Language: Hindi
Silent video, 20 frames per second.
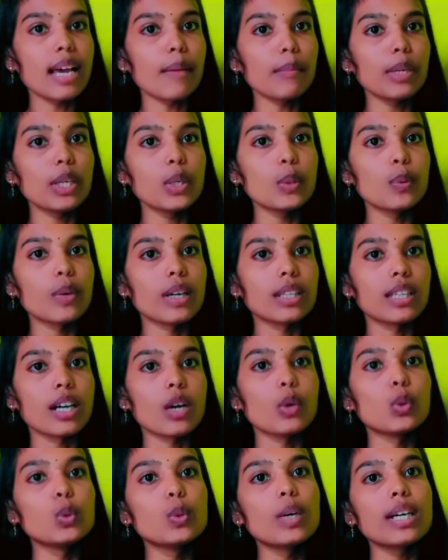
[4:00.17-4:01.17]
नहीं हुआ था
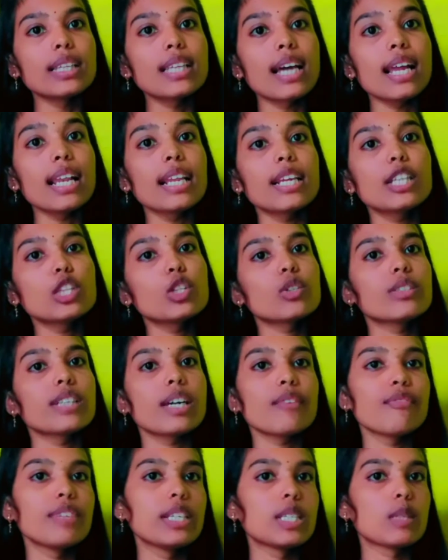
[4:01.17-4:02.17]
हुआ था लेकिन
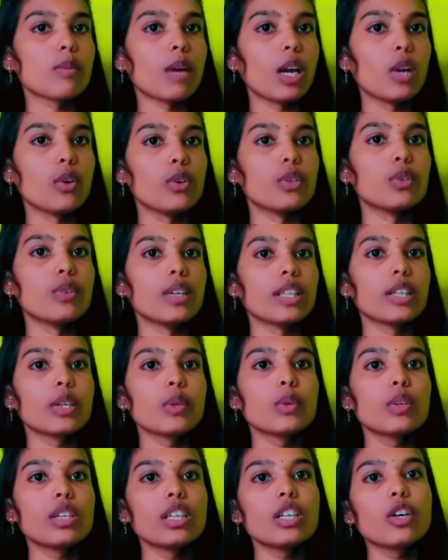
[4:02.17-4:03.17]
2020 वालों का हुआ था
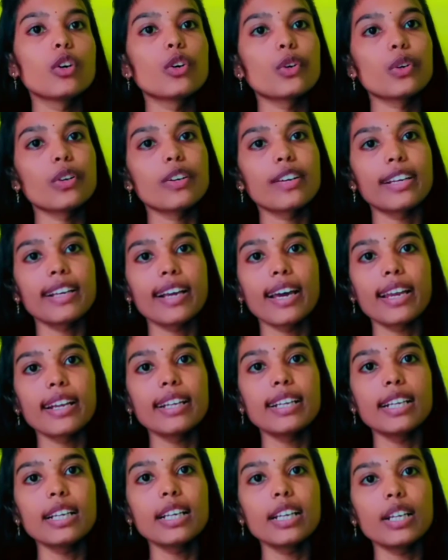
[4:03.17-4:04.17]
क्योंकि कोरोना के कारण
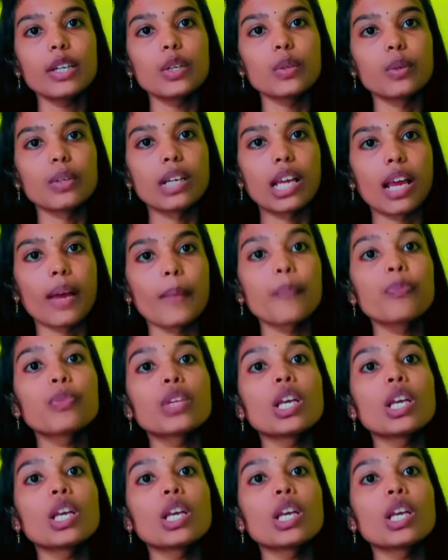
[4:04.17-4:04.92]
लेट हो गया है